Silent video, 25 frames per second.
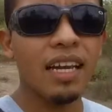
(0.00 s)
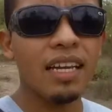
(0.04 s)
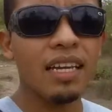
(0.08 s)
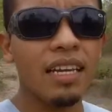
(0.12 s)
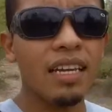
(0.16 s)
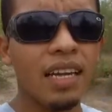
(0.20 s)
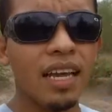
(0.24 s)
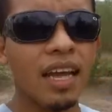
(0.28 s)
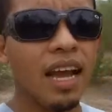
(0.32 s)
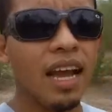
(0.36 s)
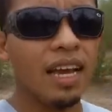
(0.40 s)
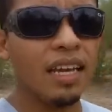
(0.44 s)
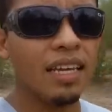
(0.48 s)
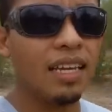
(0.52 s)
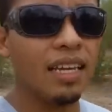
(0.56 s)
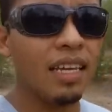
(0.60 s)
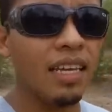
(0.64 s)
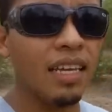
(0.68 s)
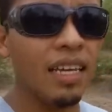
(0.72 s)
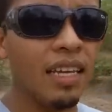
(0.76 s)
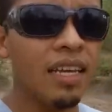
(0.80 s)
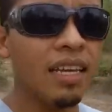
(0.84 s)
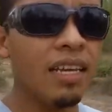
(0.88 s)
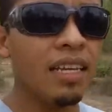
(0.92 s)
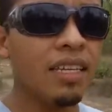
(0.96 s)
a que
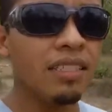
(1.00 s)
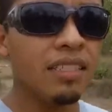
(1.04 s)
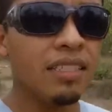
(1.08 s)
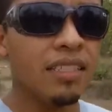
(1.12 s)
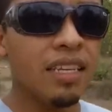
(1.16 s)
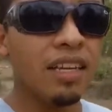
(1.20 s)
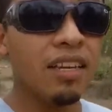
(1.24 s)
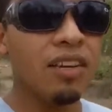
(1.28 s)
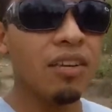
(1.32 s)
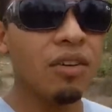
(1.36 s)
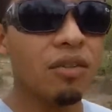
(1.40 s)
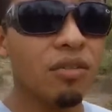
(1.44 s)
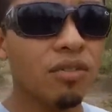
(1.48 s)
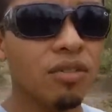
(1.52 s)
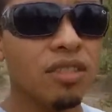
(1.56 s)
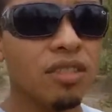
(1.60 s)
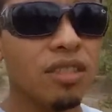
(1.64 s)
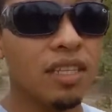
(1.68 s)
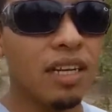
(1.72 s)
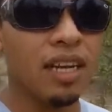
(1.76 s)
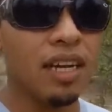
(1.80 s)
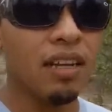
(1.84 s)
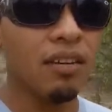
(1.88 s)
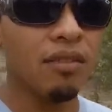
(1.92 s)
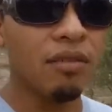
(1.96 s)
aquí se
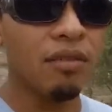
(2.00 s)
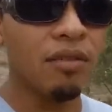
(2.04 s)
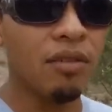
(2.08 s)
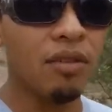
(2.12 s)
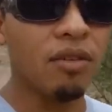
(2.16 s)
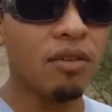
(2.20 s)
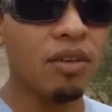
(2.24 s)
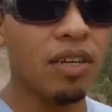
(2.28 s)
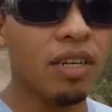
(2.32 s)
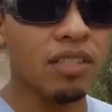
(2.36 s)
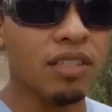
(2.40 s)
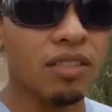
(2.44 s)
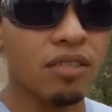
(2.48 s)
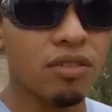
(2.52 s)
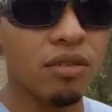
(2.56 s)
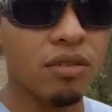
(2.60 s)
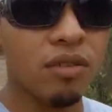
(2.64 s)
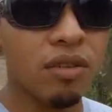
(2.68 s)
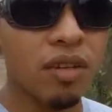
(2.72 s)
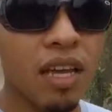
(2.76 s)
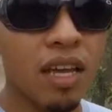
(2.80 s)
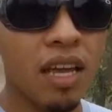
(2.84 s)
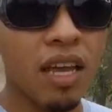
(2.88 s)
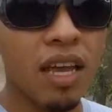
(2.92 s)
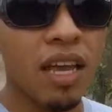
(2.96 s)
encontraron lo que
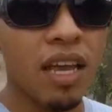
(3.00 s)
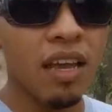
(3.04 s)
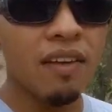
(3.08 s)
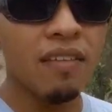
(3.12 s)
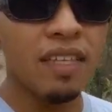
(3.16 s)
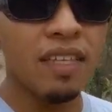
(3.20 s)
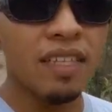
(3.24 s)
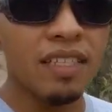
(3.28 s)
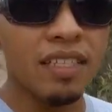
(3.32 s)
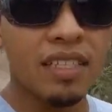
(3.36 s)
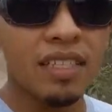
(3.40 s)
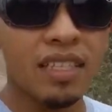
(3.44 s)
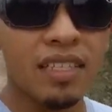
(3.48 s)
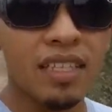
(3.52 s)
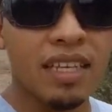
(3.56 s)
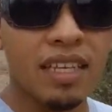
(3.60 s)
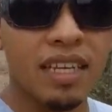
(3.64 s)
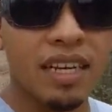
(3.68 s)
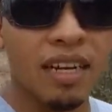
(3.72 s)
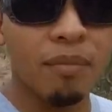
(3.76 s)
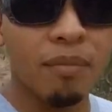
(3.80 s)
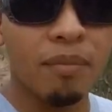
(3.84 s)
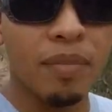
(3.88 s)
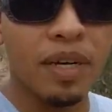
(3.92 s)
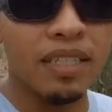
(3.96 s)
son evidencias de
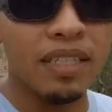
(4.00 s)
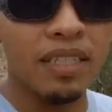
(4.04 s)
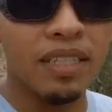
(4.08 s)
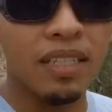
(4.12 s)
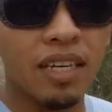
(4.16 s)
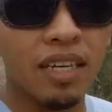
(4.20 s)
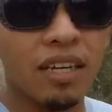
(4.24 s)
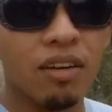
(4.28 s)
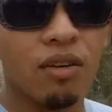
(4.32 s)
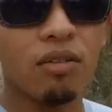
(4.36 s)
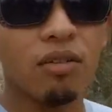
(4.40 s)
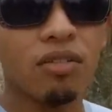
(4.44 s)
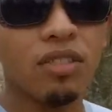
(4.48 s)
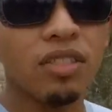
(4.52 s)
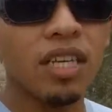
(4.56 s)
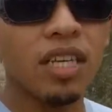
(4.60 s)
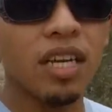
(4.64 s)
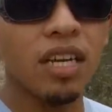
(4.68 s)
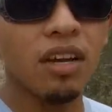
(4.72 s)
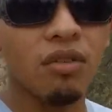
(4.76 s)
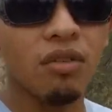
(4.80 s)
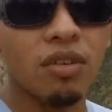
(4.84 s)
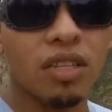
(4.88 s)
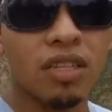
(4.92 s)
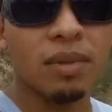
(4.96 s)
gran parte de
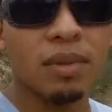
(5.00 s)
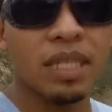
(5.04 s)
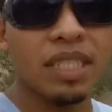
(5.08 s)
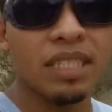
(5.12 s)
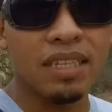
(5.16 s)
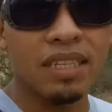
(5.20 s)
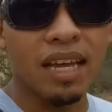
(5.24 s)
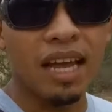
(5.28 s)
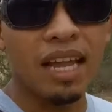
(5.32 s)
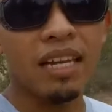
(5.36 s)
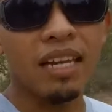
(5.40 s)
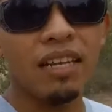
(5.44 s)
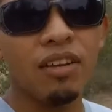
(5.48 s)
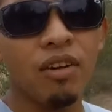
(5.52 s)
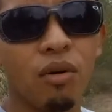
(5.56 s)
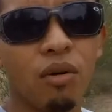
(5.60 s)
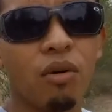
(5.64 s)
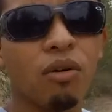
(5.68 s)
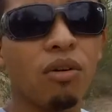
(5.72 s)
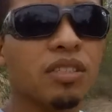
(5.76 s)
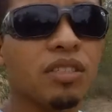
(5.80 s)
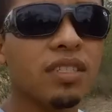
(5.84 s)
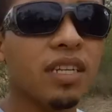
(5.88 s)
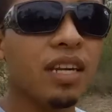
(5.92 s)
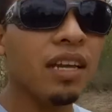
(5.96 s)
conchas ornamentales,
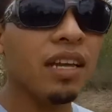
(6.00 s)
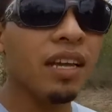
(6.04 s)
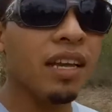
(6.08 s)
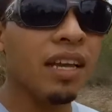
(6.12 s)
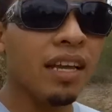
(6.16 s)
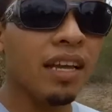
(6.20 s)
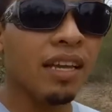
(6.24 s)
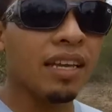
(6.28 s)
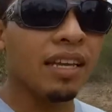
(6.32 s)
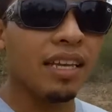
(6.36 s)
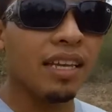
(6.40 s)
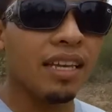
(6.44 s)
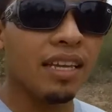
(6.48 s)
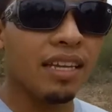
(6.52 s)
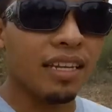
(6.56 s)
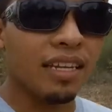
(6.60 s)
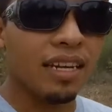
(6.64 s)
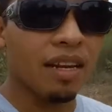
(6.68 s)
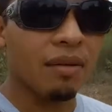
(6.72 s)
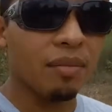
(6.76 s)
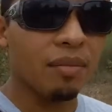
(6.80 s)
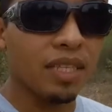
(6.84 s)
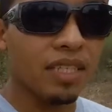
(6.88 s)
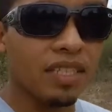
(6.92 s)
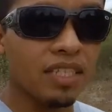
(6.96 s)
ostras, que
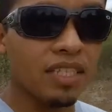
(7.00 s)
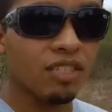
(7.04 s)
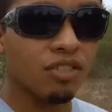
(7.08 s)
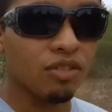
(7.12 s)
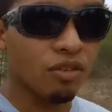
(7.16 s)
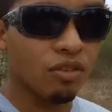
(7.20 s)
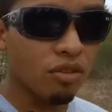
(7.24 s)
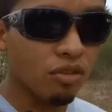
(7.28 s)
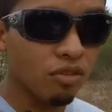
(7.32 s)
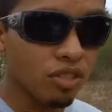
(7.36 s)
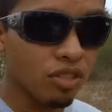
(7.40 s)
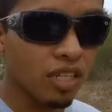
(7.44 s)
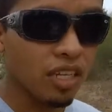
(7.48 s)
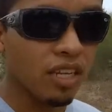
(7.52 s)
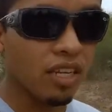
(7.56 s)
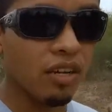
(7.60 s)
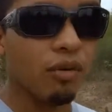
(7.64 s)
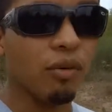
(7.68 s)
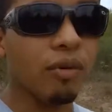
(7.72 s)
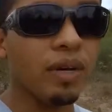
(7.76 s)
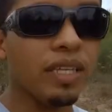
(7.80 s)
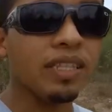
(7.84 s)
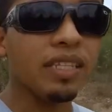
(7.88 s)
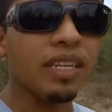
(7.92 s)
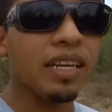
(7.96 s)
realmente solo se
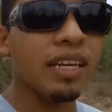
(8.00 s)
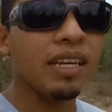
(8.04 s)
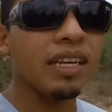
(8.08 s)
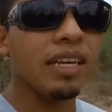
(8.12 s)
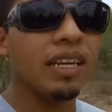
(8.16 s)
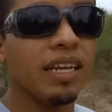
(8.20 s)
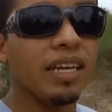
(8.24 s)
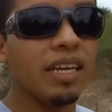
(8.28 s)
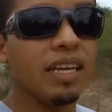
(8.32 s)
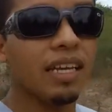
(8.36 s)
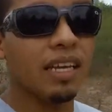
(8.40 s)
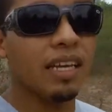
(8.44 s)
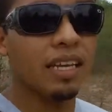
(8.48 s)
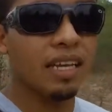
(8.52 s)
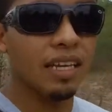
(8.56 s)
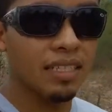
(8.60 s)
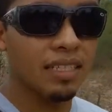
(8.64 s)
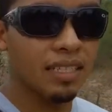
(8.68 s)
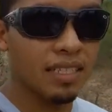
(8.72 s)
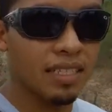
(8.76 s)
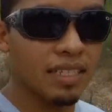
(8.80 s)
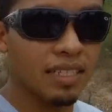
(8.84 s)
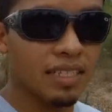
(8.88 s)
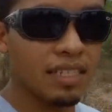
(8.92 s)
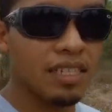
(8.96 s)
encuentran en
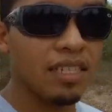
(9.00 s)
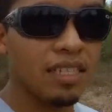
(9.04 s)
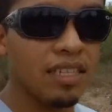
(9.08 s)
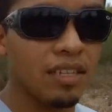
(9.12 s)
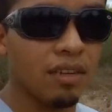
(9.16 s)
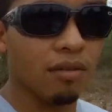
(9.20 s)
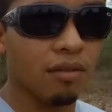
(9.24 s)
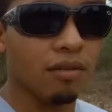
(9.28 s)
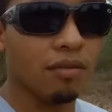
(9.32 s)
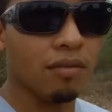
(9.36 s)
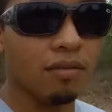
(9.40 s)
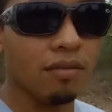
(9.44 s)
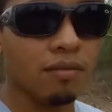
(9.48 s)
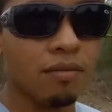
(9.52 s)
ese sitio.